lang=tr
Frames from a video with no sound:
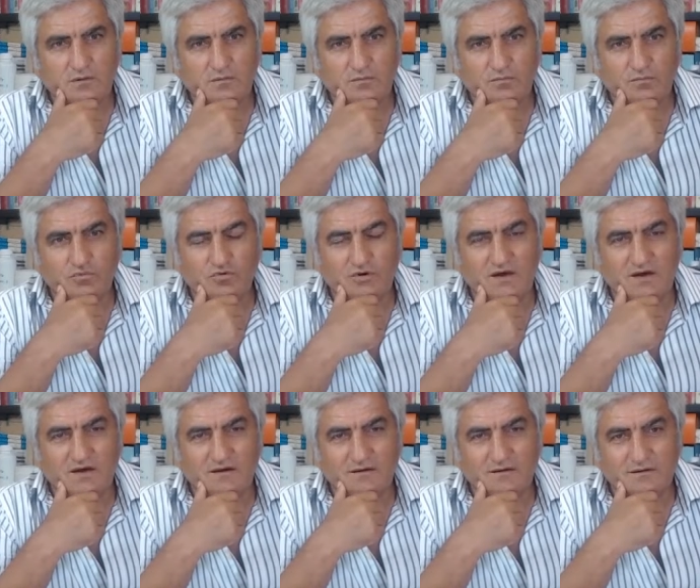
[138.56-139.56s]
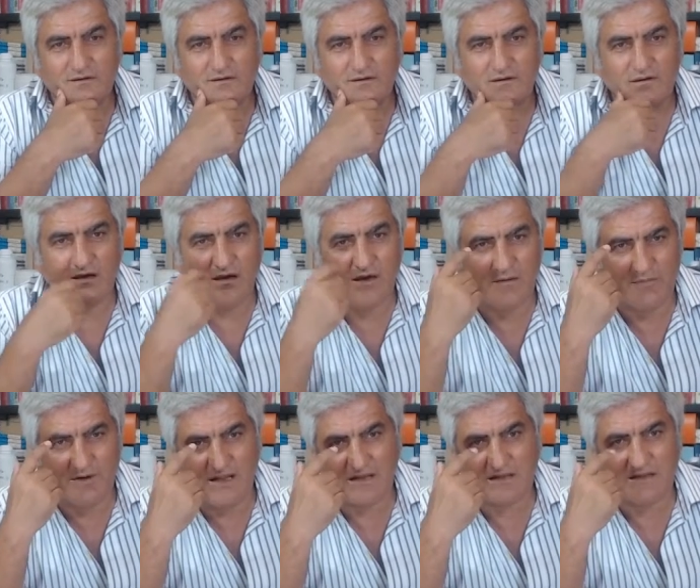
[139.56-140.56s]
Buna
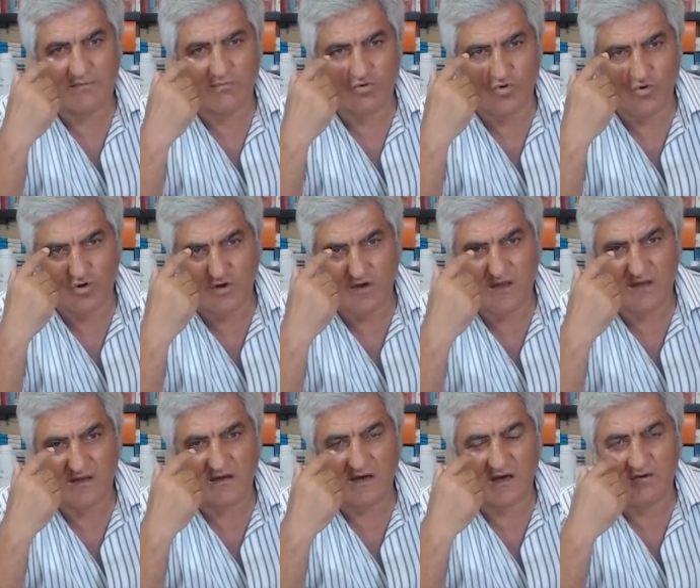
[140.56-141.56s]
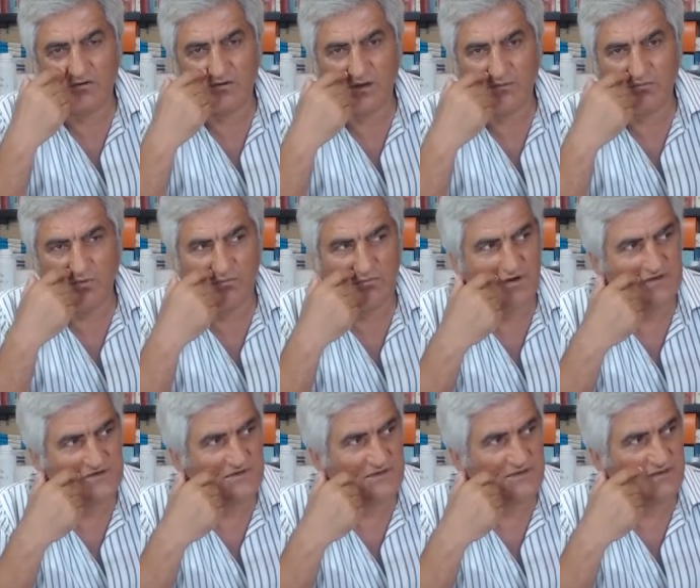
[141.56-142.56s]
ameliyatla bu korneayı alıyorlar
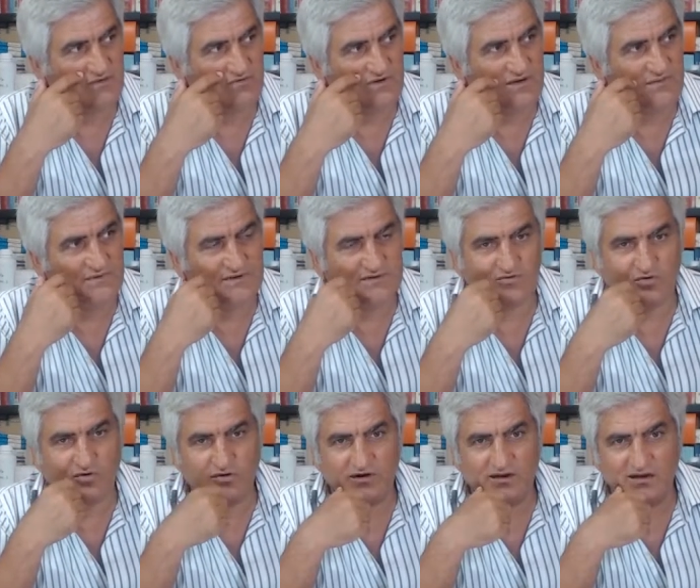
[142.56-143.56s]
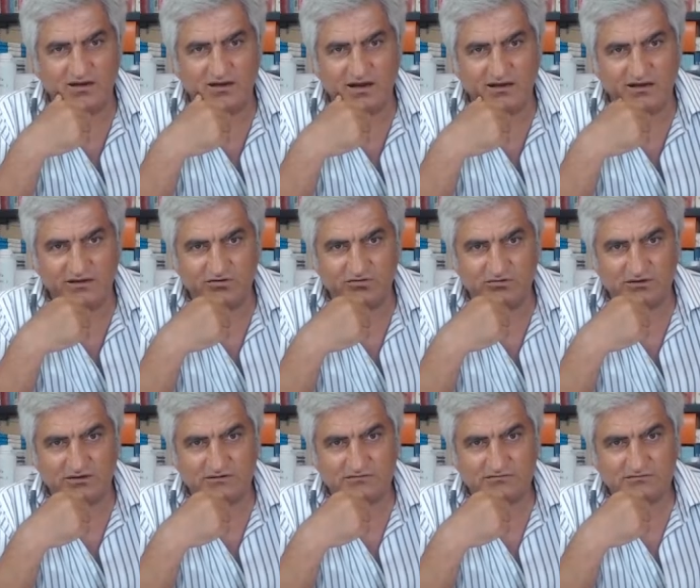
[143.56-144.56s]
bombaleşen yere. Oraya bir kornea
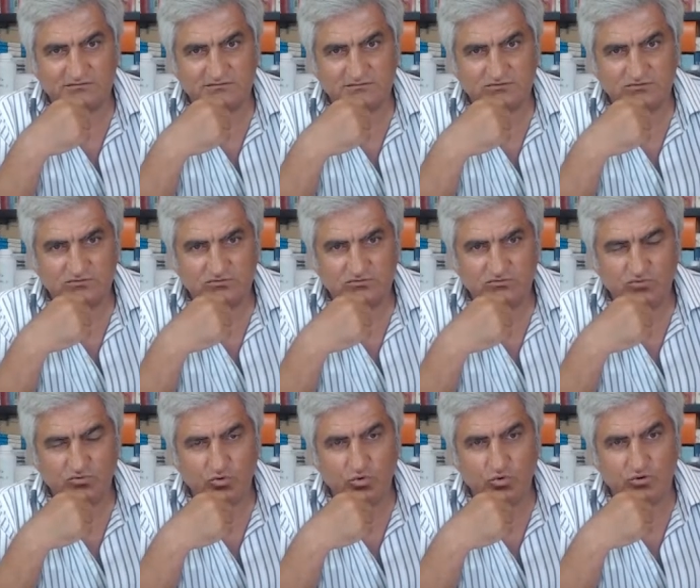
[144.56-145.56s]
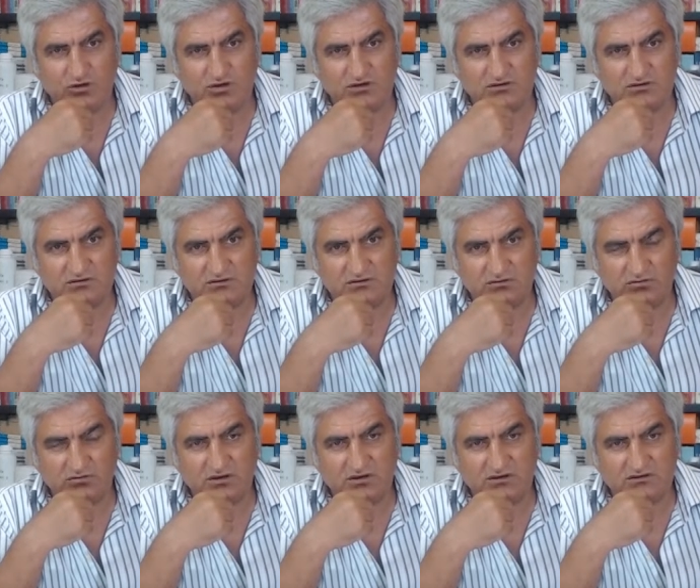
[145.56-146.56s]
naklediyorlar. Ölülerin,
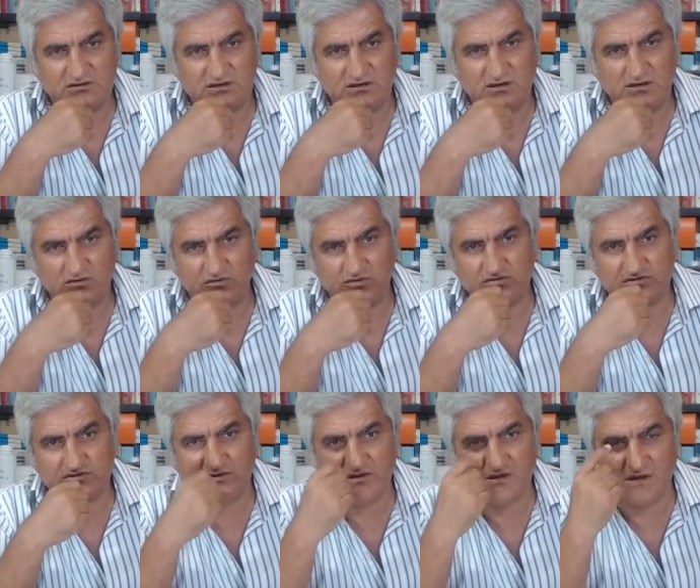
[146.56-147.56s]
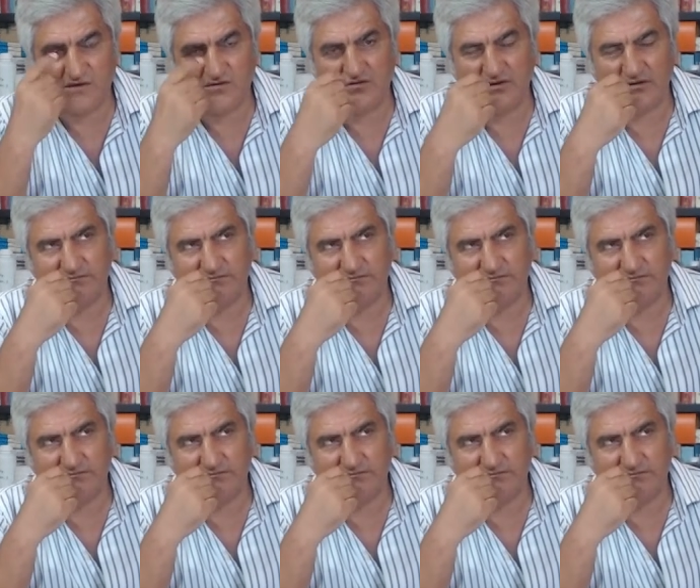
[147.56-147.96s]
ölen insanların gözünden alıyorlar.